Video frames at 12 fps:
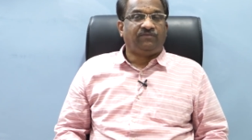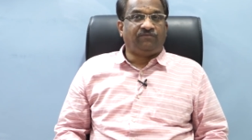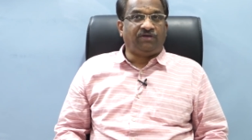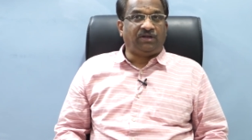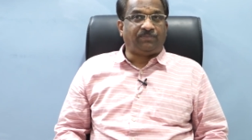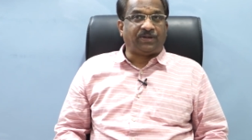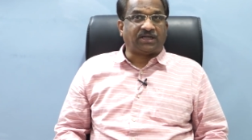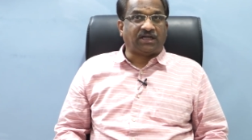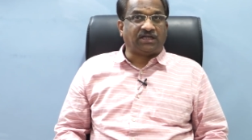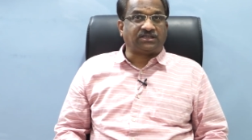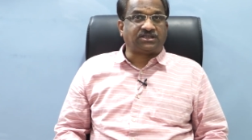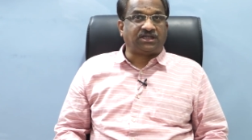వెల్
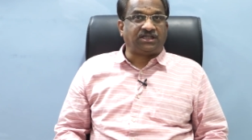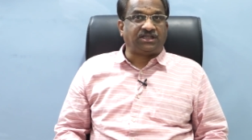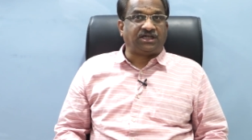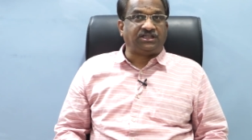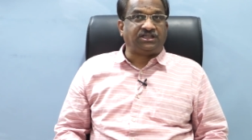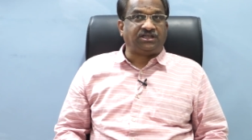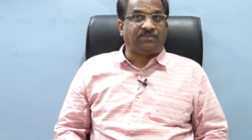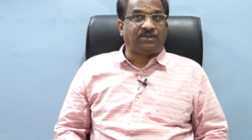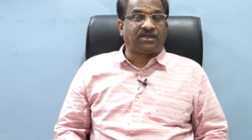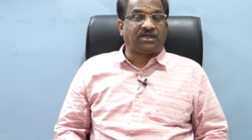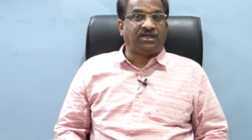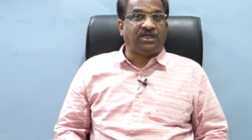ప్రకాష్ రాజ్
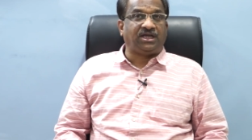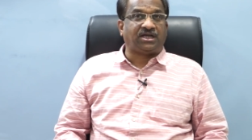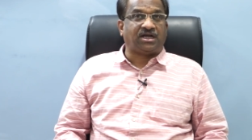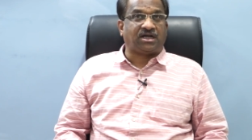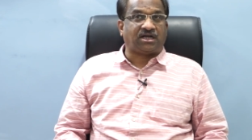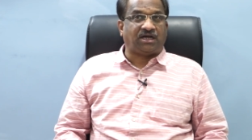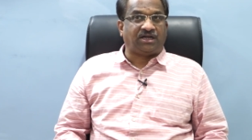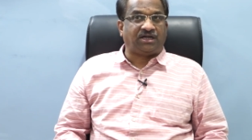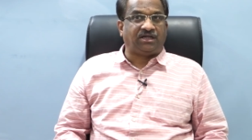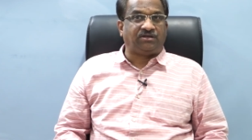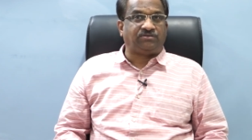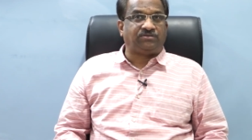రాజీనామాకు అనేక
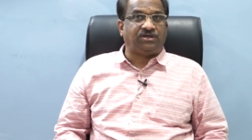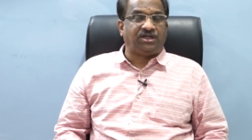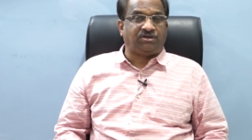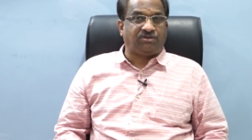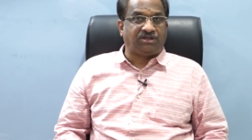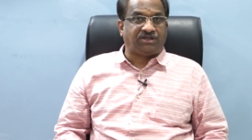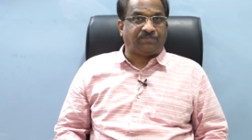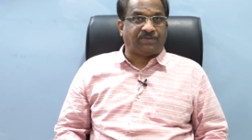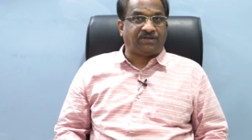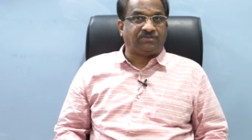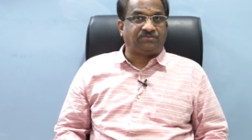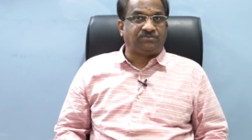కారణాలు నేను కూడా
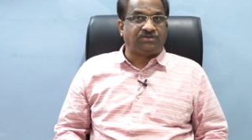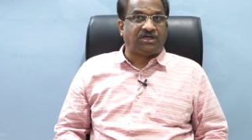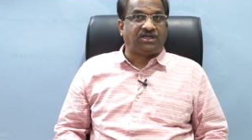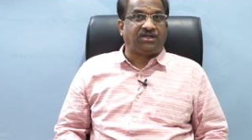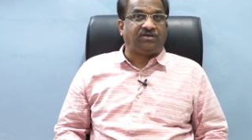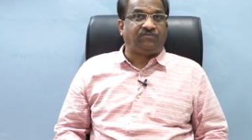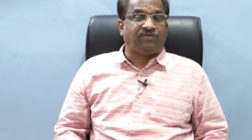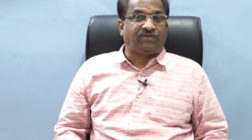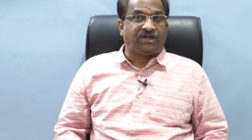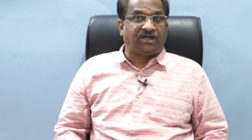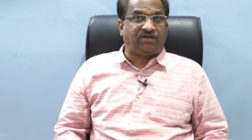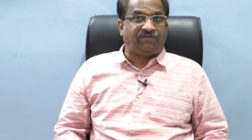చెప్పాను దాన్ని
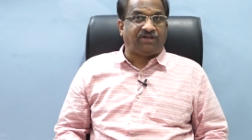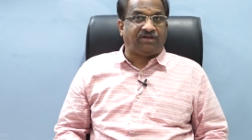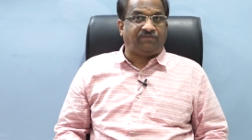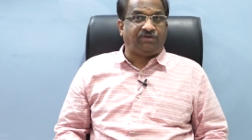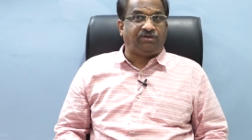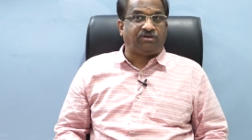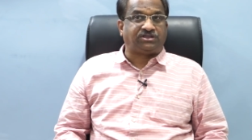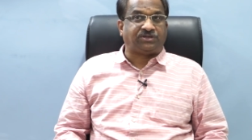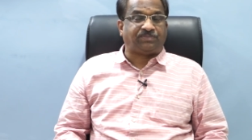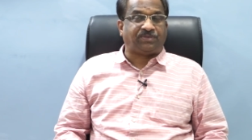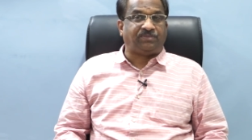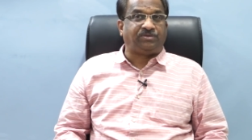వివరంగా వేరే వీడియోలో
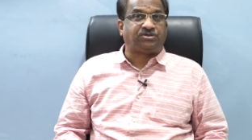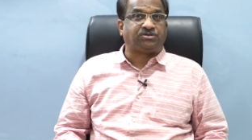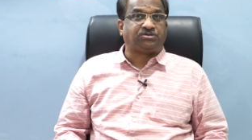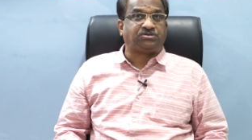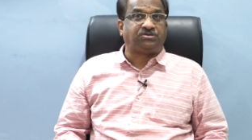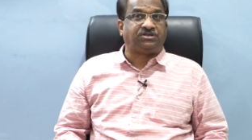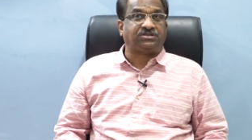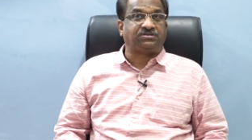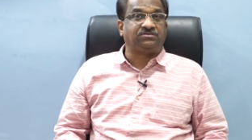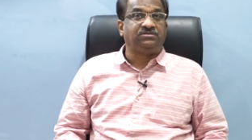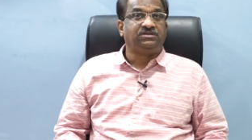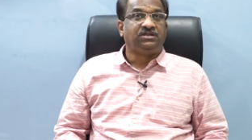చెప్పాను మీరు
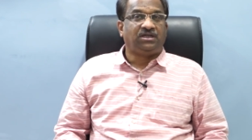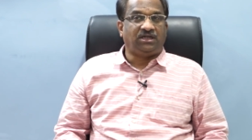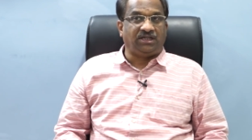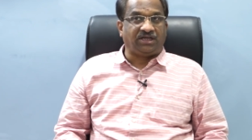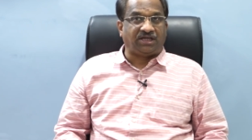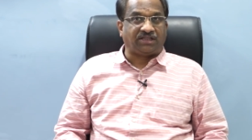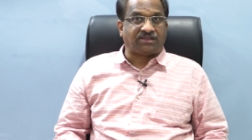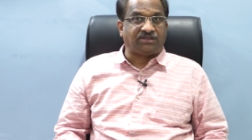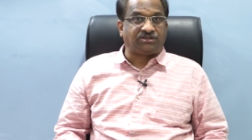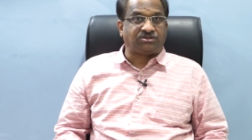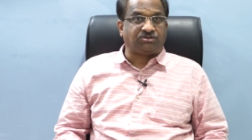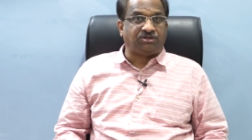చూస్తుండొచ్చు లింక్
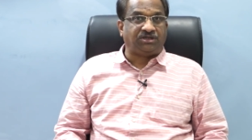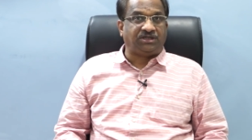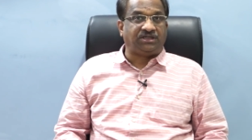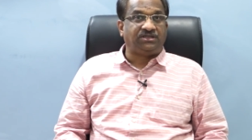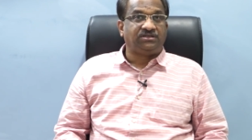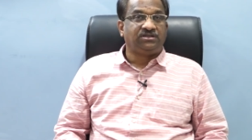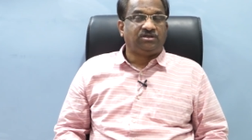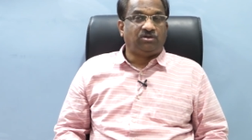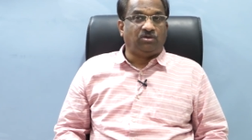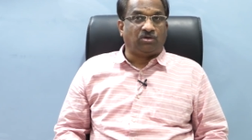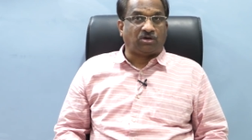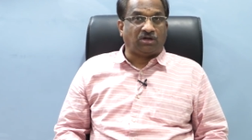ఇస్తాను చూడండి
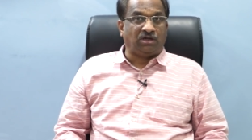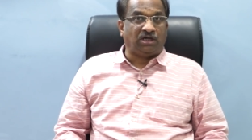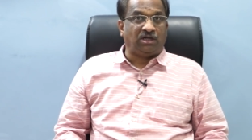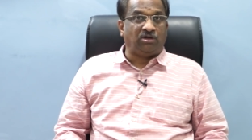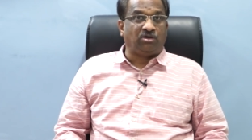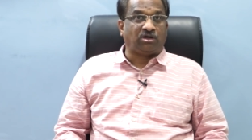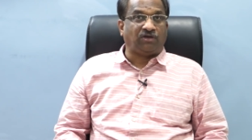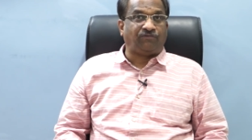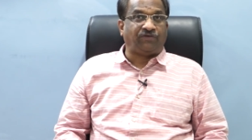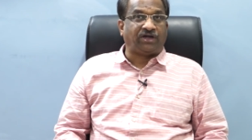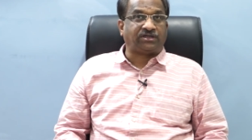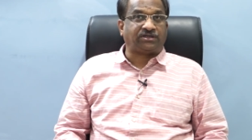లోకల్ నాన్ లోకల్
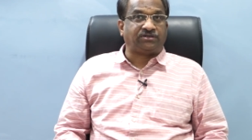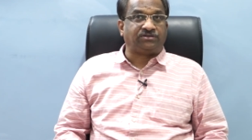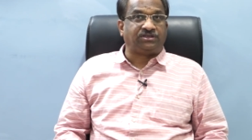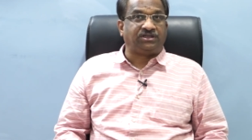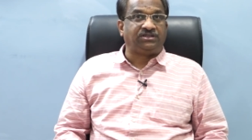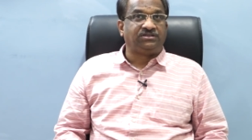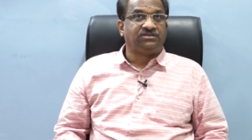ఫ్యాక్టర్ ఉంది